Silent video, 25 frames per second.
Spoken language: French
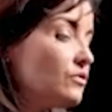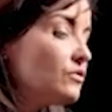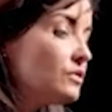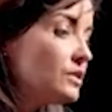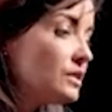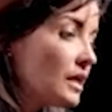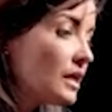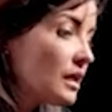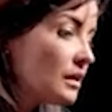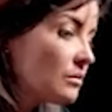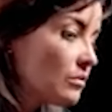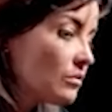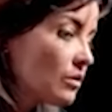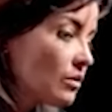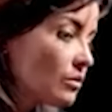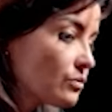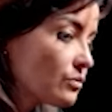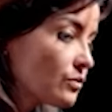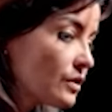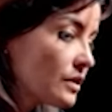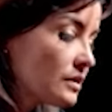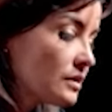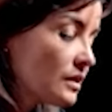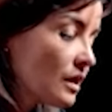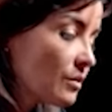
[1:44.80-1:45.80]

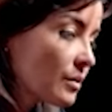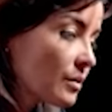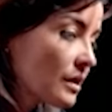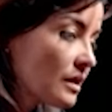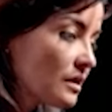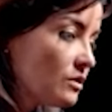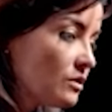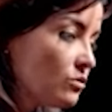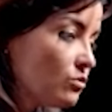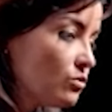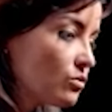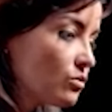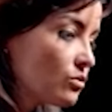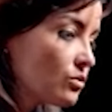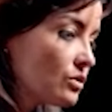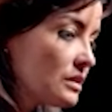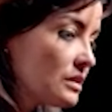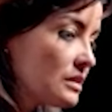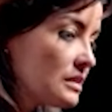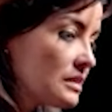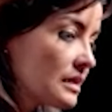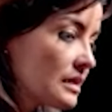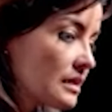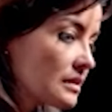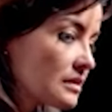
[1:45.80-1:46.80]
Finalement, en fait, d'après l'étude
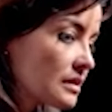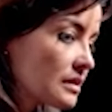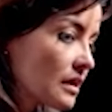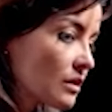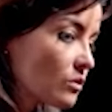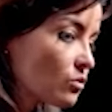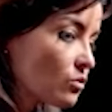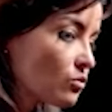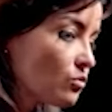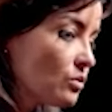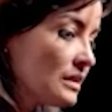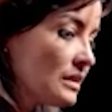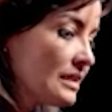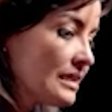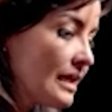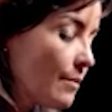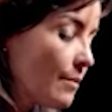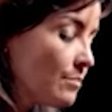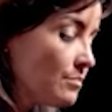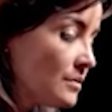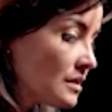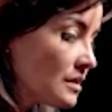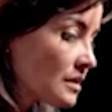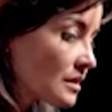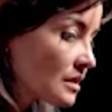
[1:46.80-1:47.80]
que Systex a conduite,
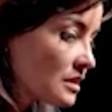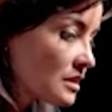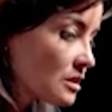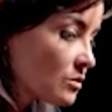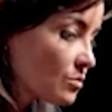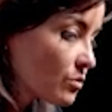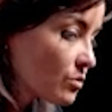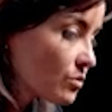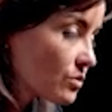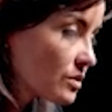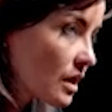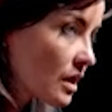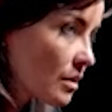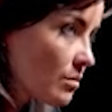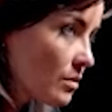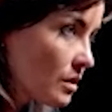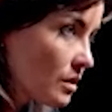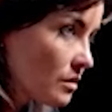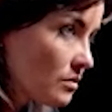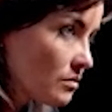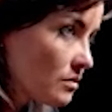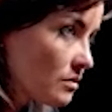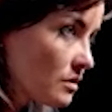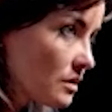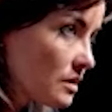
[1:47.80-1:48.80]
la mine
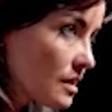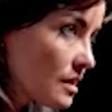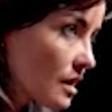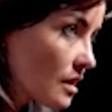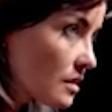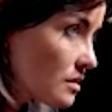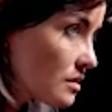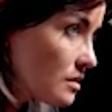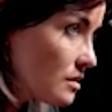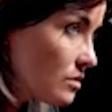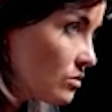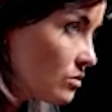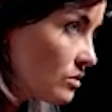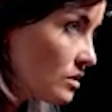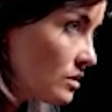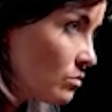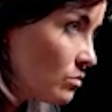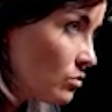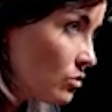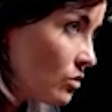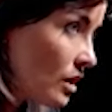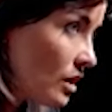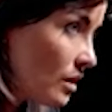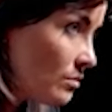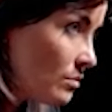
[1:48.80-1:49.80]
responsable, c'est un
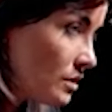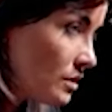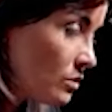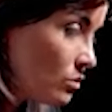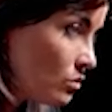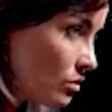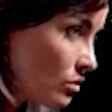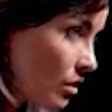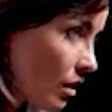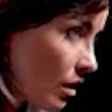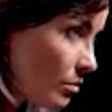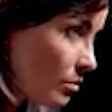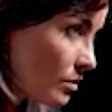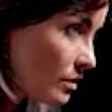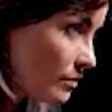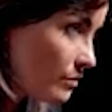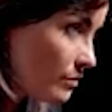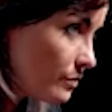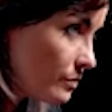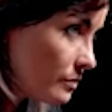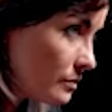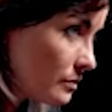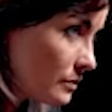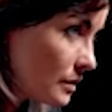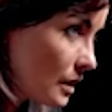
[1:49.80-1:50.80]
synonyme de la mine
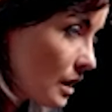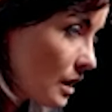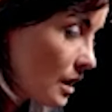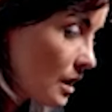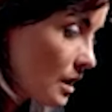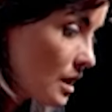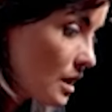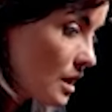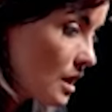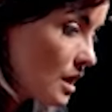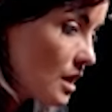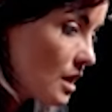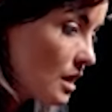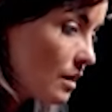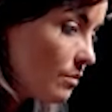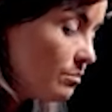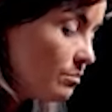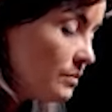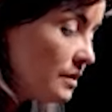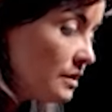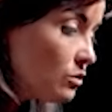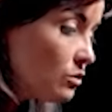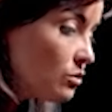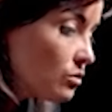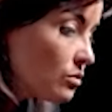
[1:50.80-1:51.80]
durable.
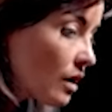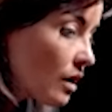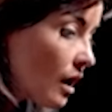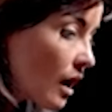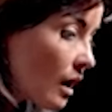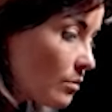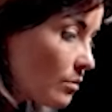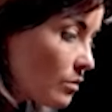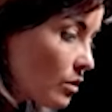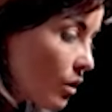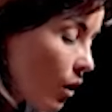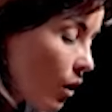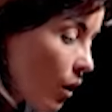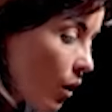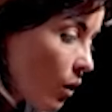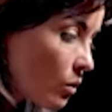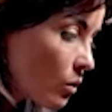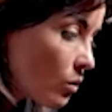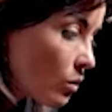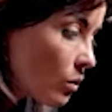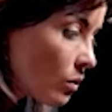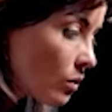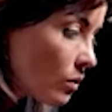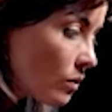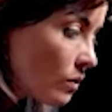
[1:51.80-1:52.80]
Mine durable,
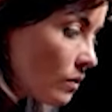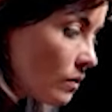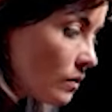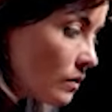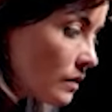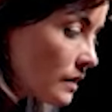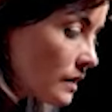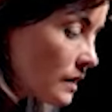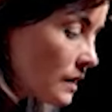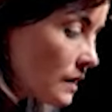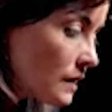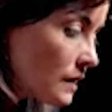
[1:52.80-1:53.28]
en gros,